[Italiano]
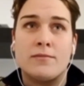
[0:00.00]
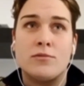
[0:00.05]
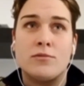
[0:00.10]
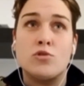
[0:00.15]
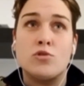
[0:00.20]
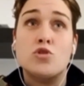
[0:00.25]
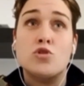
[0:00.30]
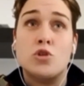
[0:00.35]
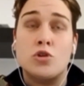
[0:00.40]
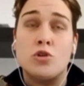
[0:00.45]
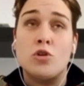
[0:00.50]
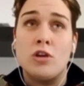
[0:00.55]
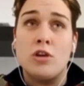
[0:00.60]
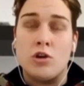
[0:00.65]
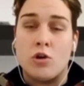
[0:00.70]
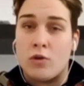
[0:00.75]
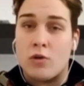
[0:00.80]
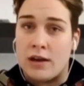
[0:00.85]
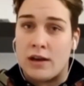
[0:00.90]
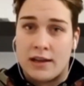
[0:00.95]
sono
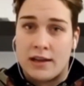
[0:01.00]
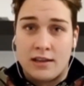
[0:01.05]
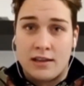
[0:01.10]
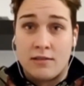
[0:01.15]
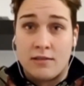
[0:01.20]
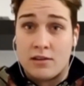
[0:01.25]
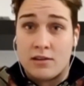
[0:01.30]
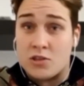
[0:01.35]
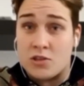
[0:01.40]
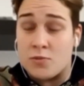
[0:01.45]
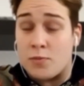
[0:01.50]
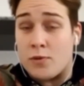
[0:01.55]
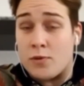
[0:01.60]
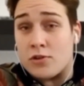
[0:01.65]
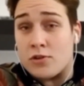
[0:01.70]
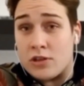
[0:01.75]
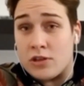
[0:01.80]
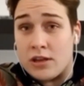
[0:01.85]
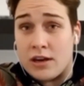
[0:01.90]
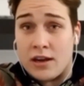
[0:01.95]
io quella che deve
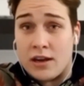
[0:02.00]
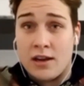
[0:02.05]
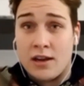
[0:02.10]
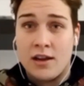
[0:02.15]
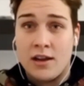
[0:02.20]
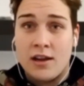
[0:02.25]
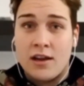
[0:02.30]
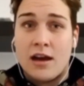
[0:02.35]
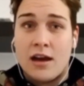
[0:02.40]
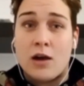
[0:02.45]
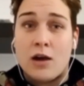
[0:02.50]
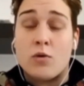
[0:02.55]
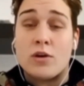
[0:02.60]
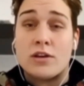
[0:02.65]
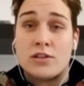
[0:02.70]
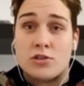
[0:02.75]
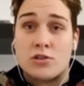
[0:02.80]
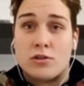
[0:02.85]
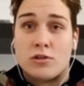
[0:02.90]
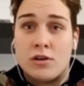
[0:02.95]
rispondere a
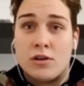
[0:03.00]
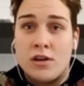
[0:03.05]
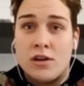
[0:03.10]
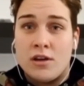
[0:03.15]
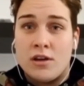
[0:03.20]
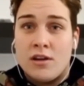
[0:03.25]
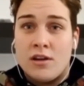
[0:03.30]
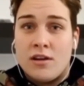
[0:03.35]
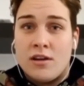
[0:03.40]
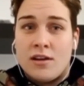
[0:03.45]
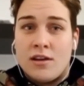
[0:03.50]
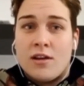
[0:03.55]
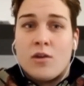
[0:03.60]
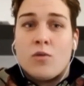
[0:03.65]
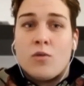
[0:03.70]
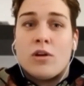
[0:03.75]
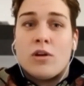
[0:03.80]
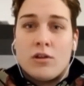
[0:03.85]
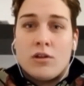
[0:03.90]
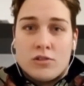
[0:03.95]
questo.
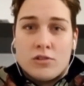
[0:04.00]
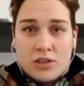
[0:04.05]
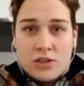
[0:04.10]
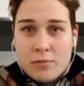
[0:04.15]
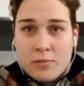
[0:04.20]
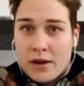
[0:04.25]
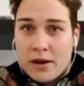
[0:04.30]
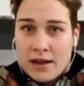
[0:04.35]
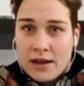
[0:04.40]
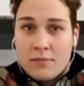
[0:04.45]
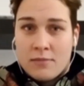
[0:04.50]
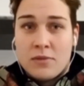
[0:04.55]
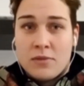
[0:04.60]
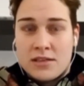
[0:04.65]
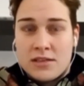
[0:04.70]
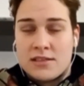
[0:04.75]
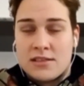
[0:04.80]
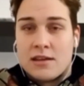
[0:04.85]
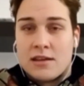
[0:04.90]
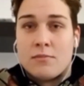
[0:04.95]
Quello lo saprà il
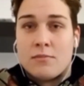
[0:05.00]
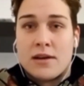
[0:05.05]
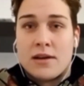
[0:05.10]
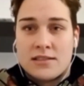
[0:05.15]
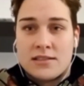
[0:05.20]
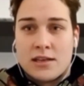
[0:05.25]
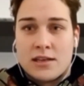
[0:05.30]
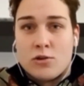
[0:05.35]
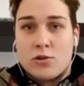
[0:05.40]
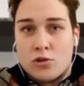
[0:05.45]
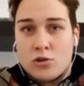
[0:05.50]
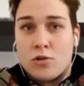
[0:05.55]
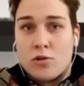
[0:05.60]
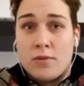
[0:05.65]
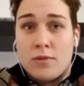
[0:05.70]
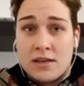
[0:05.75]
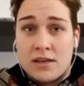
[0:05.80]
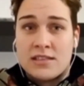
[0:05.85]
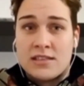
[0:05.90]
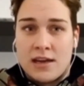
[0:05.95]
Mister, ma secondo
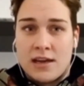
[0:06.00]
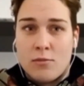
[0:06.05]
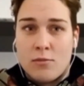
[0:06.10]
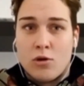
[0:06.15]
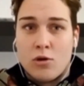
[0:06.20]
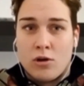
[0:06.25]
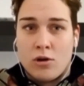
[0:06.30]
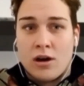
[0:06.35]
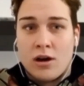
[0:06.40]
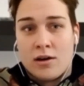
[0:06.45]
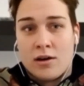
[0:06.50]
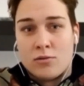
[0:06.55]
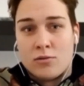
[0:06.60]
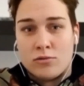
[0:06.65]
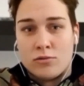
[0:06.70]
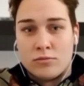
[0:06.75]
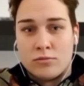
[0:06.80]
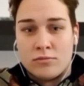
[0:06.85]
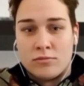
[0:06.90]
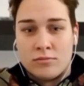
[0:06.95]
me siamo a
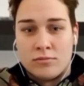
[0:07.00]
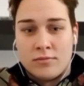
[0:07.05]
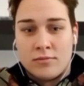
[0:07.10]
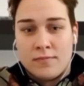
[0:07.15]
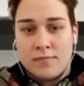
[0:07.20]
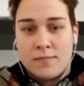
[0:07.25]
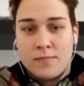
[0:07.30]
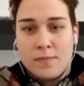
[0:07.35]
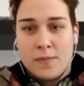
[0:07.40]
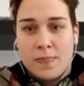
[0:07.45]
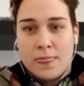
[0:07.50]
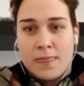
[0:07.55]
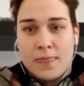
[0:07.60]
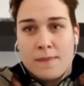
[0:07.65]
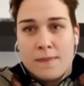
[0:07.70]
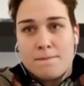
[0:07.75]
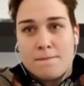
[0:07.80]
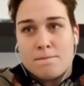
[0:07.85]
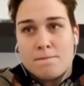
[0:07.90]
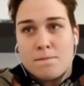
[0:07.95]
un,
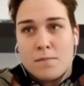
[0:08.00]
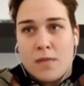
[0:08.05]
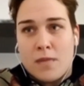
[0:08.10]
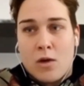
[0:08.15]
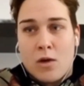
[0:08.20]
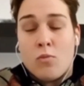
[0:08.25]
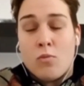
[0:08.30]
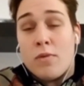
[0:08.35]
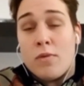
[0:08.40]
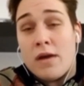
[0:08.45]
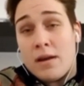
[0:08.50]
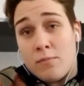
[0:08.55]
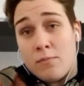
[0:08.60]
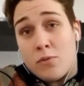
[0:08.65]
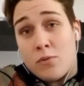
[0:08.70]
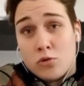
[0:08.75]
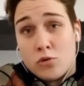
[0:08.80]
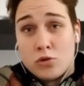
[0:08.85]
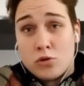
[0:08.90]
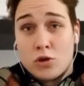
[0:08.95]
a un bel
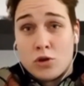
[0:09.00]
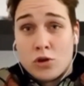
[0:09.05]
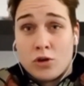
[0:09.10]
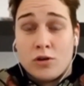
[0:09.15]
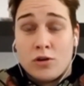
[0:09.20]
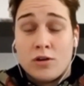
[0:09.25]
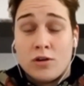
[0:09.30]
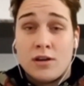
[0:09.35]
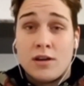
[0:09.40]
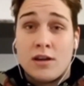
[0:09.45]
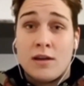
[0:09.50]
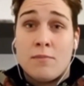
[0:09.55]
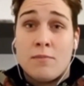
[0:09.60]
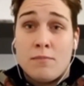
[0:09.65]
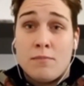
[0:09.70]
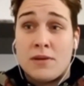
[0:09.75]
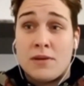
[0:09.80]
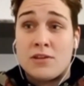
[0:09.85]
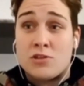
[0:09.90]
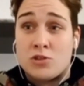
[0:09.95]
punto e
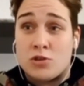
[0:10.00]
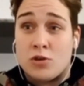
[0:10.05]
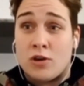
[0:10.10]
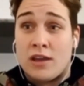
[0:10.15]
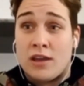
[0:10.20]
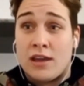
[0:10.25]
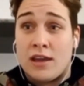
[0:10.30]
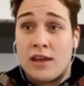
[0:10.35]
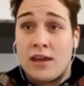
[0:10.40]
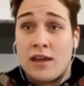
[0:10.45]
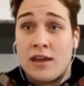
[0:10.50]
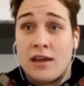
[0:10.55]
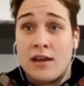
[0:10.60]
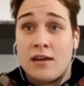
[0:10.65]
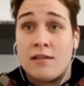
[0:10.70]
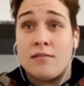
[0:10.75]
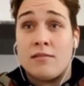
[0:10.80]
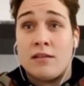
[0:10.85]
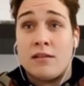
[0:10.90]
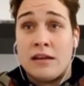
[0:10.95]
penso che
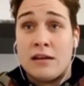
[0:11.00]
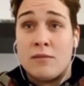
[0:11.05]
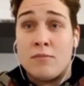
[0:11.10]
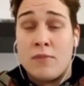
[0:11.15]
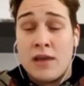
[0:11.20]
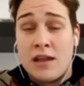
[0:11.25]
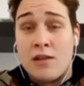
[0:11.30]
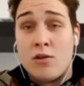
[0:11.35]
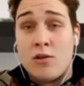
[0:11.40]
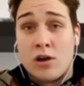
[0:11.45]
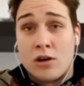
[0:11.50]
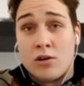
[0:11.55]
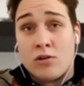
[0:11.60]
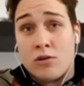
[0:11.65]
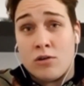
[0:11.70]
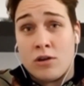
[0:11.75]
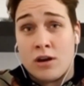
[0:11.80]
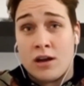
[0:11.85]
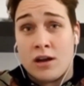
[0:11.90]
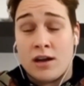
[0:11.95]
il meglio
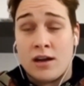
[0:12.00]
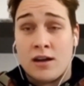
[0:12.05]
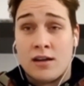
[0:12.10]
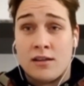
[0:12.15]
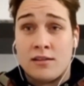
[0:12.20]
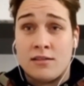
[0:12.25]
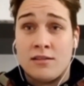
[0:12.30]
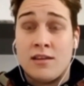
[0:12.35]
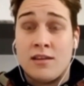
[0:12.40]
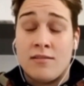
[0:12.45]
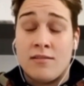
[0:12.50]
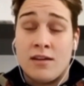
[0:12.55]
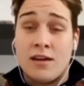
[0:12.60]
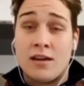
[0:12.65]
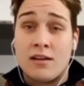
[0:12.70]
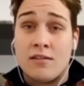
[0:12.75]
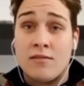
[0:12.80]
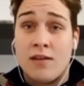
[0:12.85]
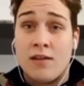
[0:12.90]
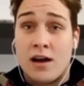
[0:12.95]
ancora deve
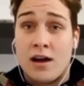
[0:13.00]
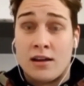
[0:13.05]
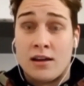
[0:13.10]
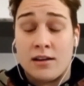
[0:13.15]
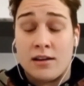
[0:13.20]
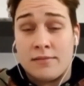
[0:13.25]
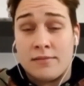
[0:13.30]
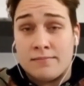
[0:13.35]
arrivare.